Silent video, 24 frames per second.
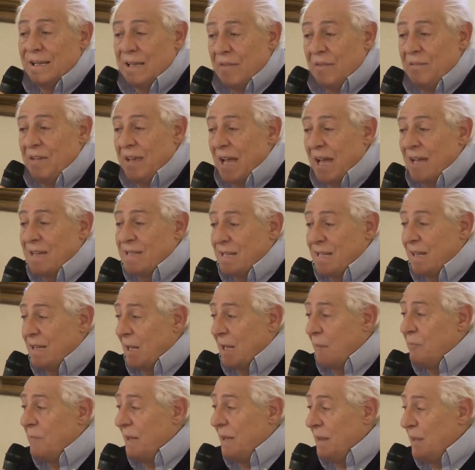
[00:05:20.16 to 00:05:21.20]
Devi essere
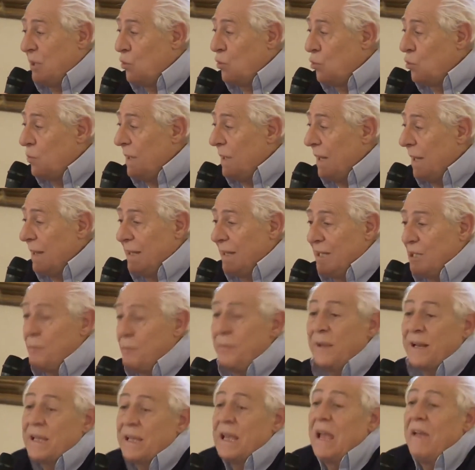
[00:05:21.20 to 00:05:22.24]
talmente umile e dici
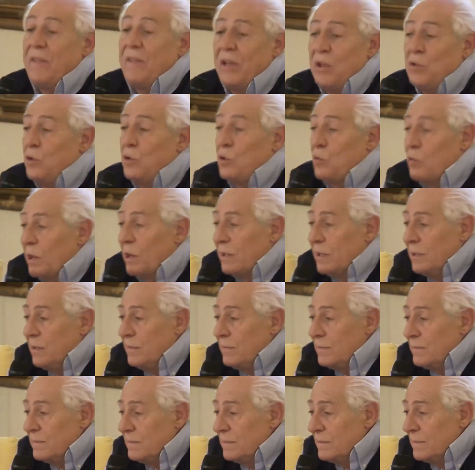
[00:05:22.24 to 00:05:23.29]
perché vedo i
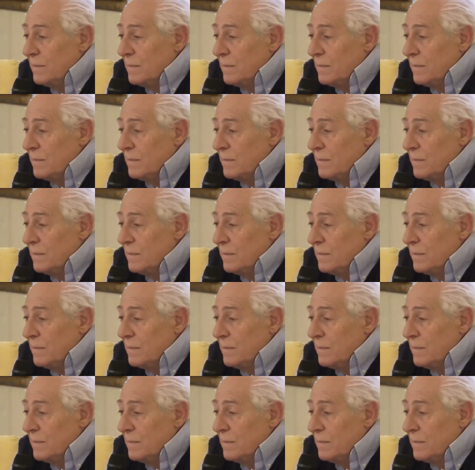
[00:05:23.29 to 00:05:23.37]
cuori?